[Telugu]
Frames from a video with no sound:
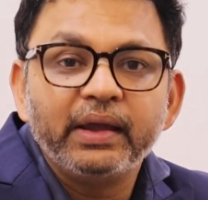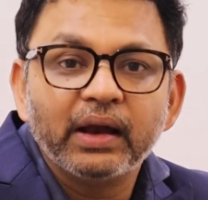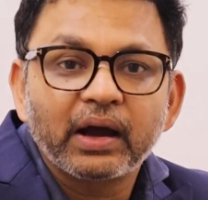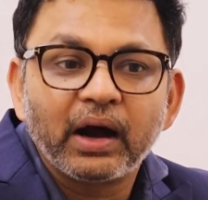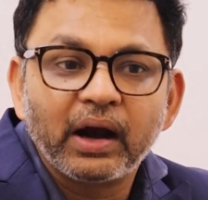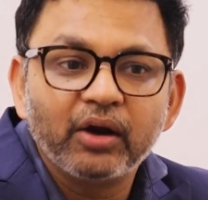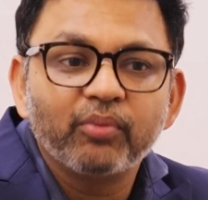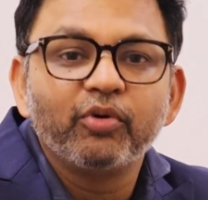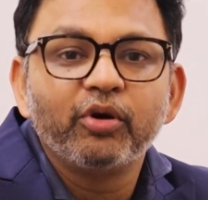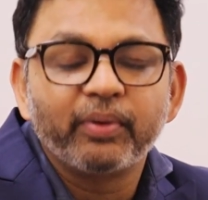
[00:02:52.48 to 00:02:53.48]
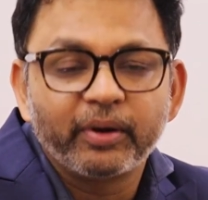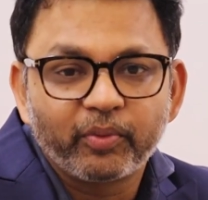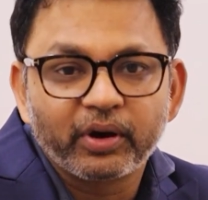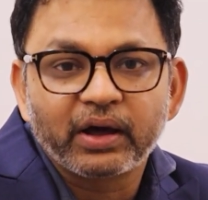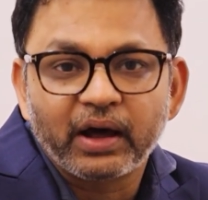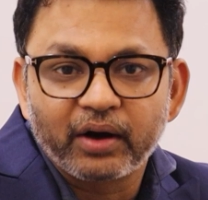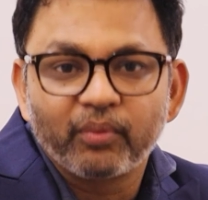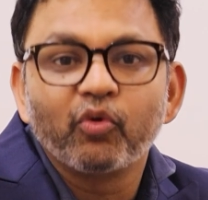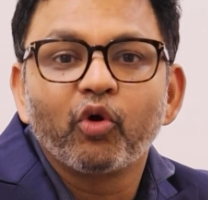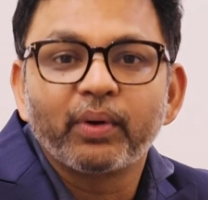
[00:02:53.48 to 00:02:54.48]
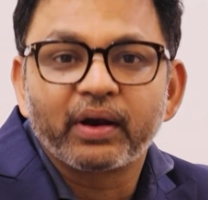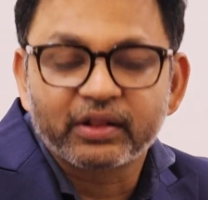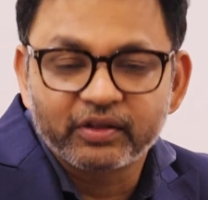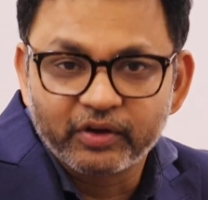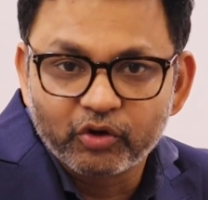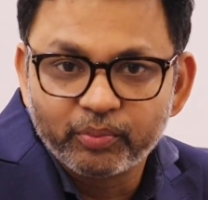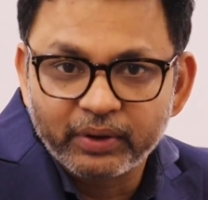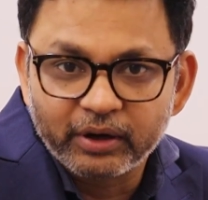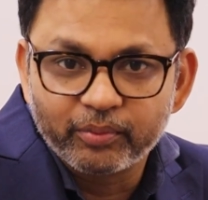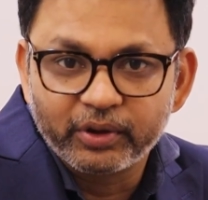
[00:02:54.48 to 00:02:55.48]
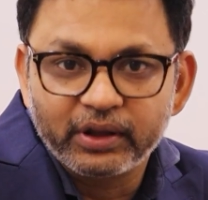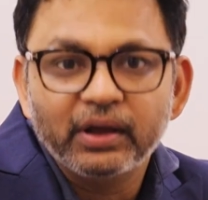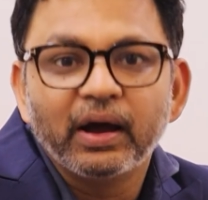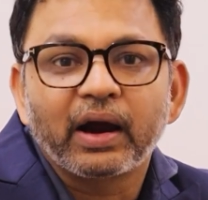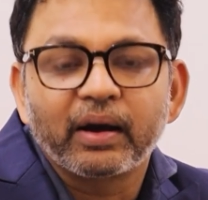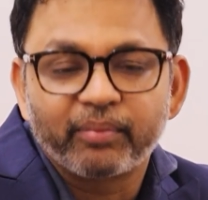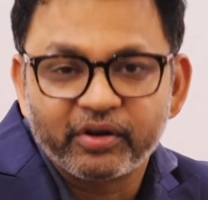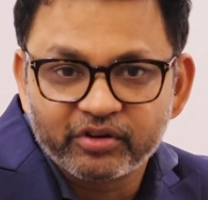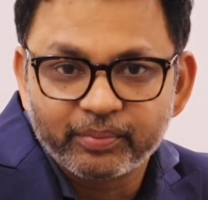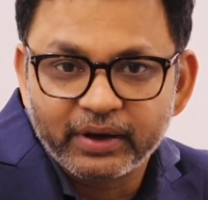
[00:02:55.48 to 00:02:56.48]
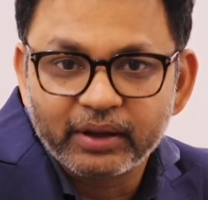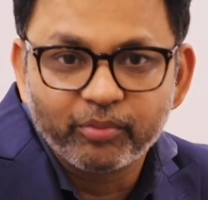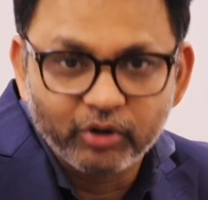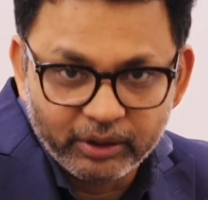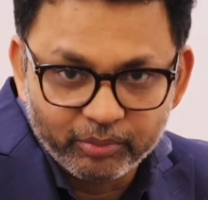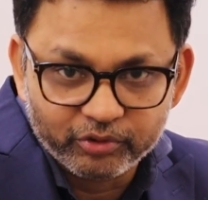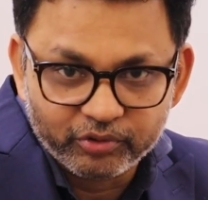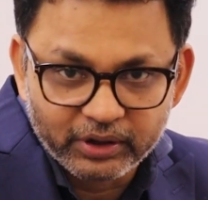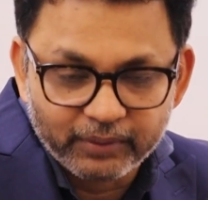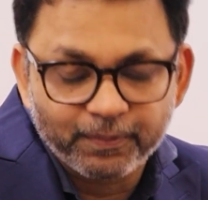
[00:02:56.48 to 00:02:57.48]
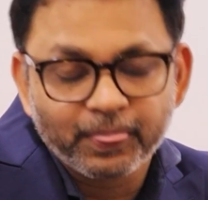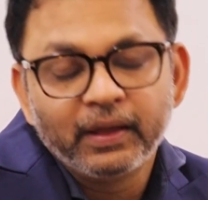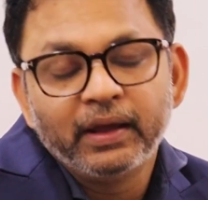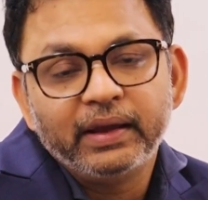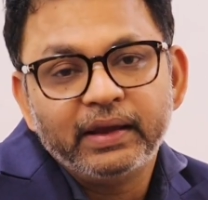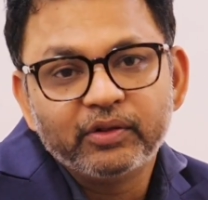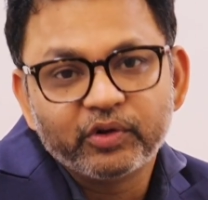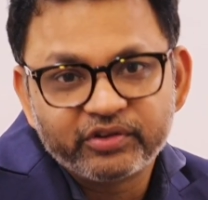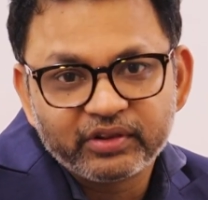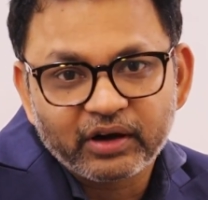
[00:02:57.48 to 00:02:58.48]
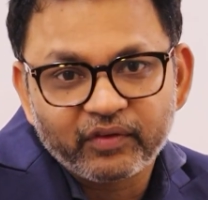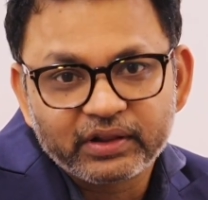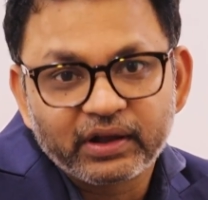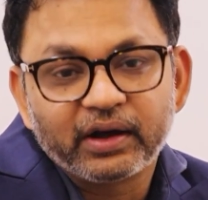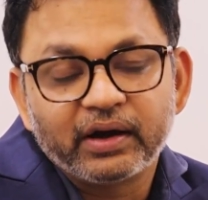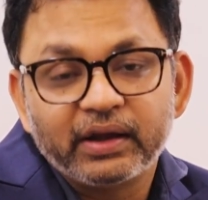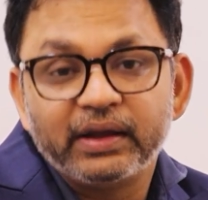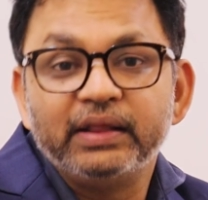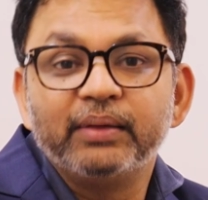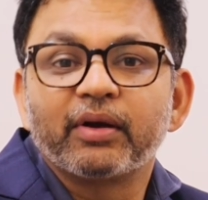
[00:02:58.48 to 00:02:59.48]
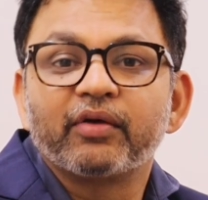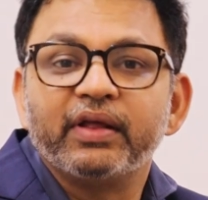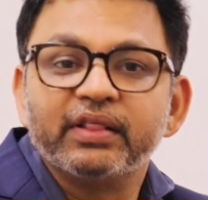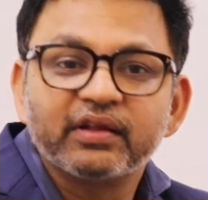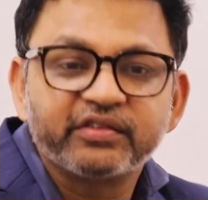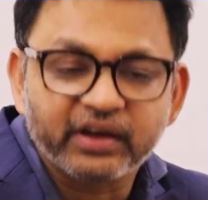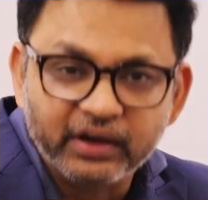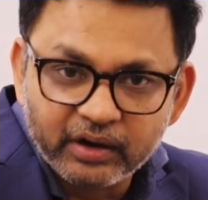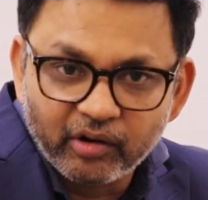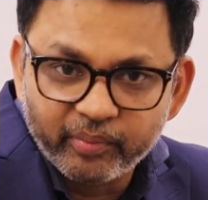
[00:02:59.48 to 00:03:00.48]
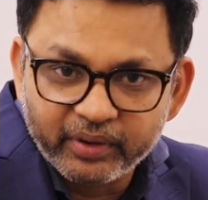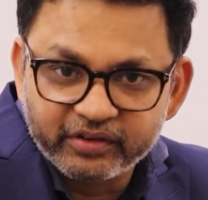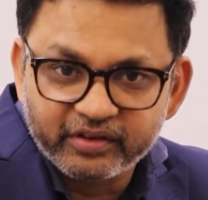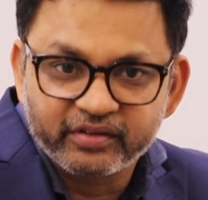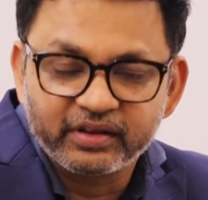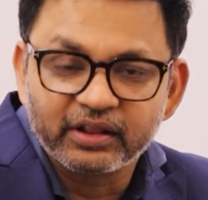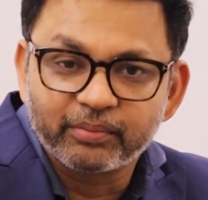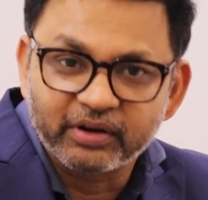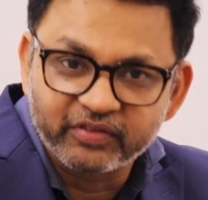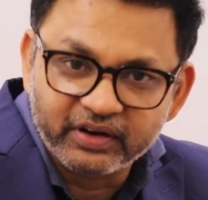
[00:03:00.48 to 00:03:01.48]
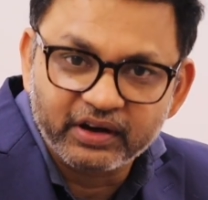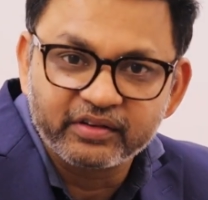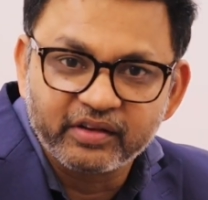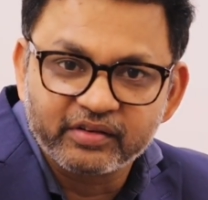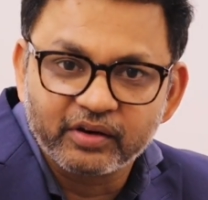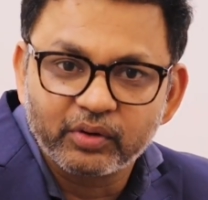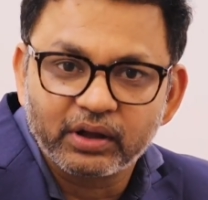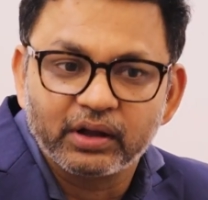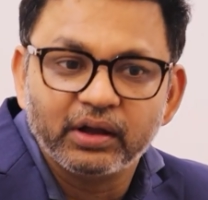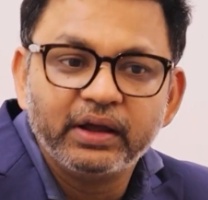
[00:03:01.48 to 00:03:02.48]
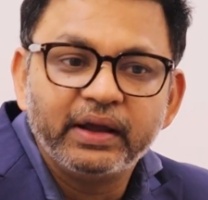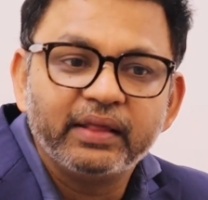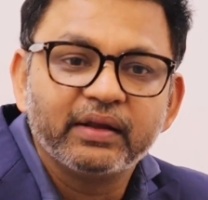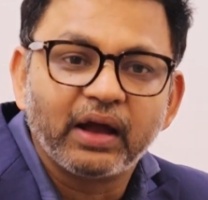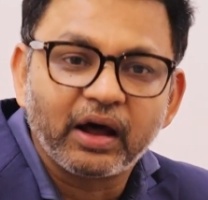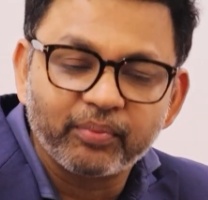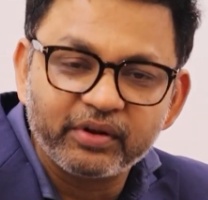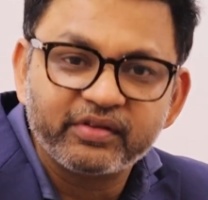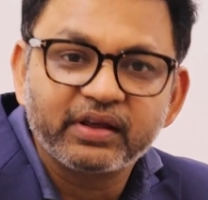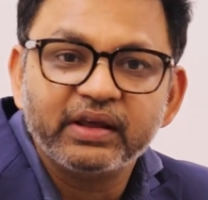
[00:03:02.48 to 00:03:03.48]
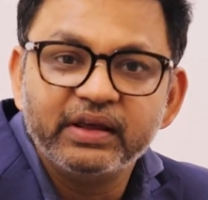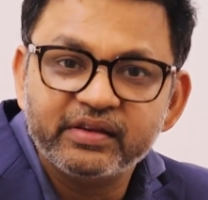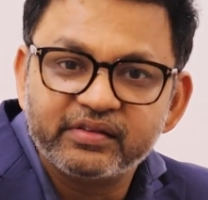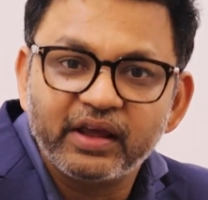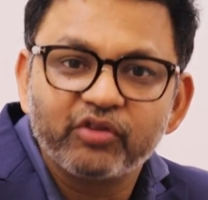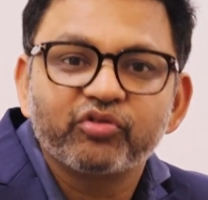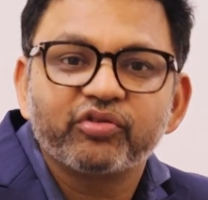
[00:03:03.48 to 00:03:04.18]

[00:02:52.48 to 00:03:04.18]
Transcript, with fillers: ఇలా కాళ్ళలో పుళ్ళు పడిపోవడం కారణం లోపల రక్తం ఎక్కువ పెరిగిపోయి అక్కడ ప్రెషర్ పెరిగి పుళ్ళు అయిపోతున్నాయి ఇది వచ్చిన తర్వాత ఇది మనం ఎంత చక్కగా ఆపరేట్ చేసి ఎంత పర్ఫెక్ట్గా చేసినా కూడా ఇది నార్మల్సీకి ఈ స్టేజ్